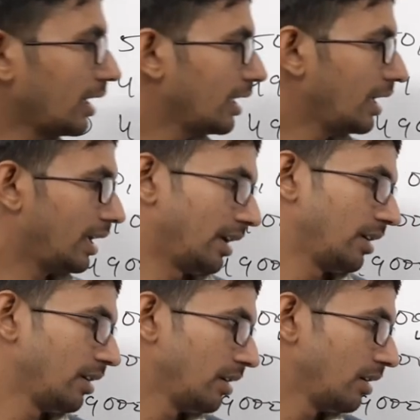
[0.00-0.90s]
ये
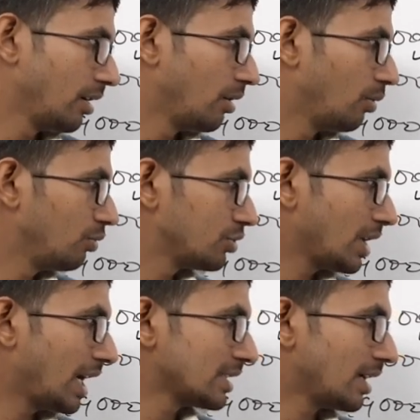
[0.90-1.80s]

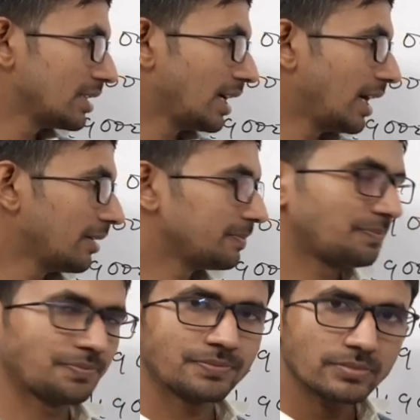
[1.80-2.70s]
उनचास हज़ार
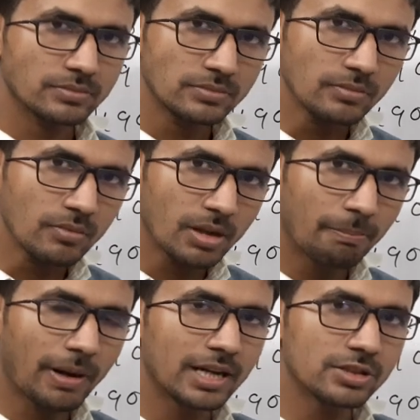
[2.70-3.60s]

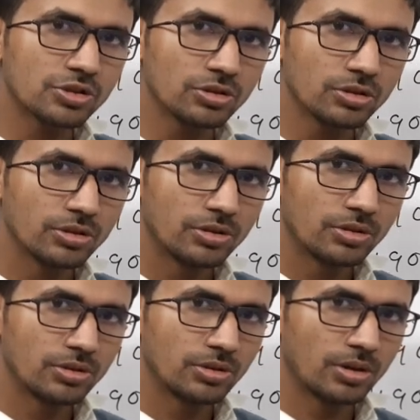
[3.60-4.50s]
पाँच सौ
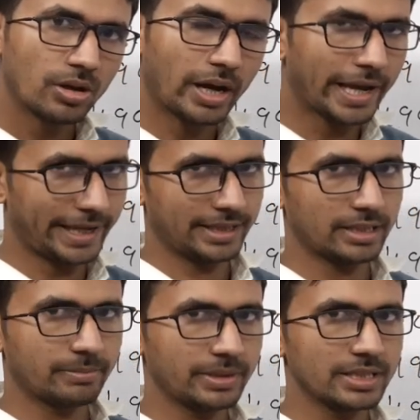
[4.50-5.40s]
है
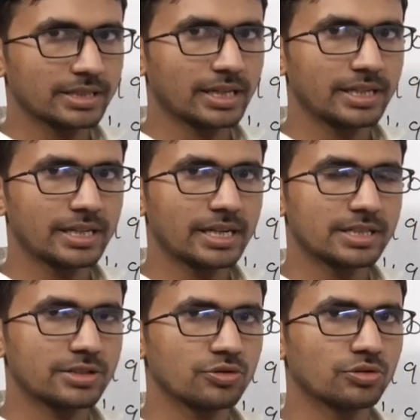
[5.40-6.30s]
तब भी इसका
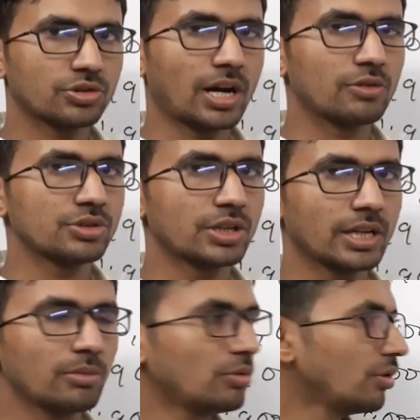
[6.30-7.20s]
नियरेस्ट जो थाउजेंड
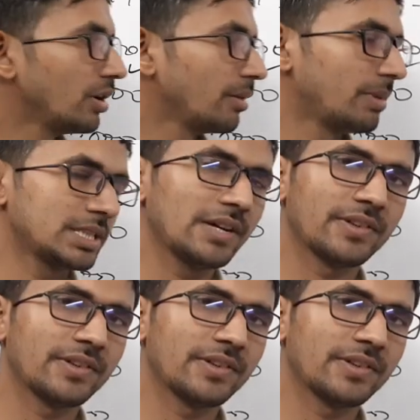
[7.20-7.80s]
है वो पचास